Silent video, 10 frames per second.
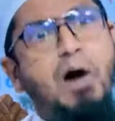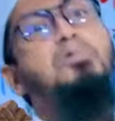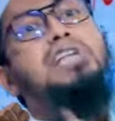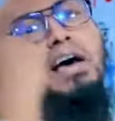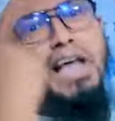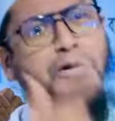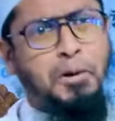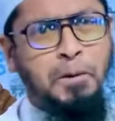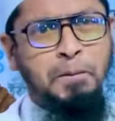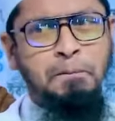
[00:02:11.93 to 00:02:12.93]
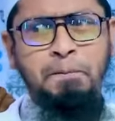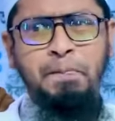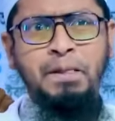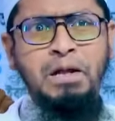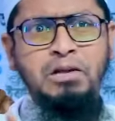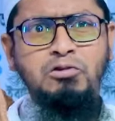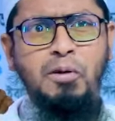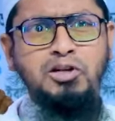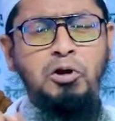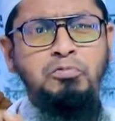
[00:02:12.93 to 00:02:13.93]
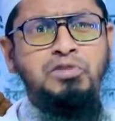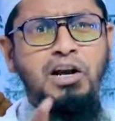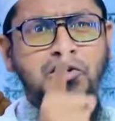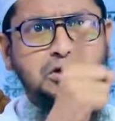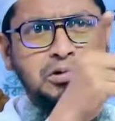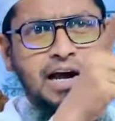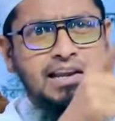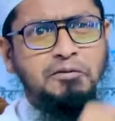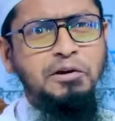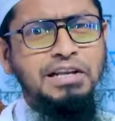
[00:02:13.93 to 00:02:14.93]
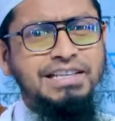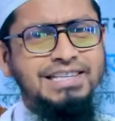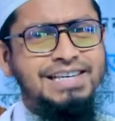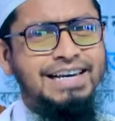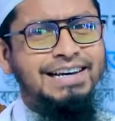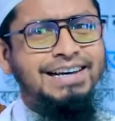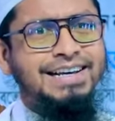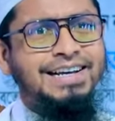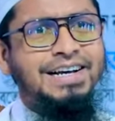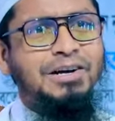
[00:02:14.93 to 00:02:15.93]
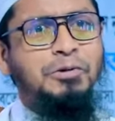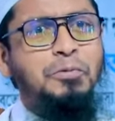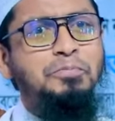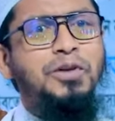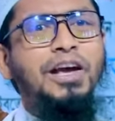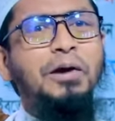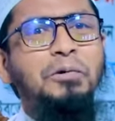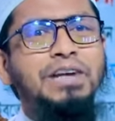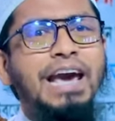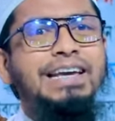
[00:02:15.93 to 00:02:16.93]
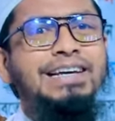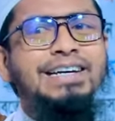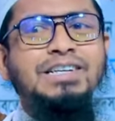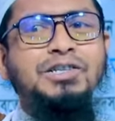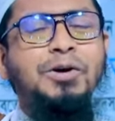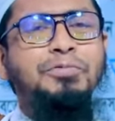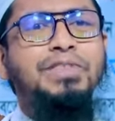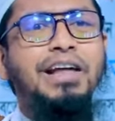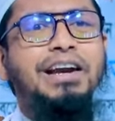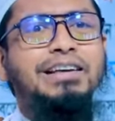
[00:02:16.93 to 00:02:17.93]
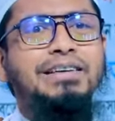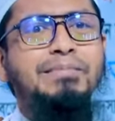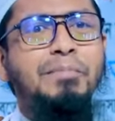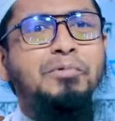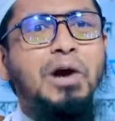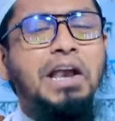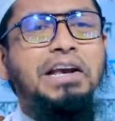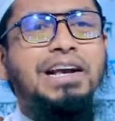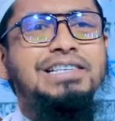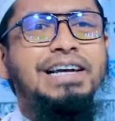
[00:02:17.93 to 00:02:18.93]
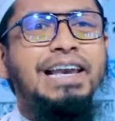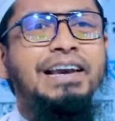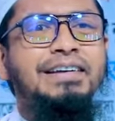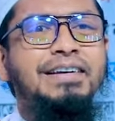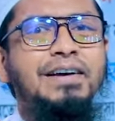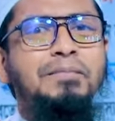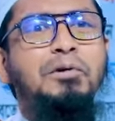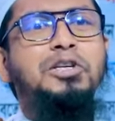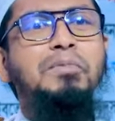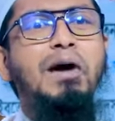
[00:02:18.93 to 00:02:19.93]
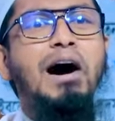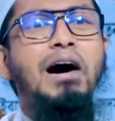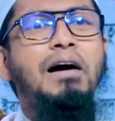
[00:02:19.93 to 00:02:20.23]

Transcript: না উঠে দেখো তোমার সন্তানের চোখ আল্লাহ ফিরিয়ে দিয়েছেন ঘুম থেকে উঠেই সন্তানের ইমাম বুখারের কাছে গেলেন বলছে মা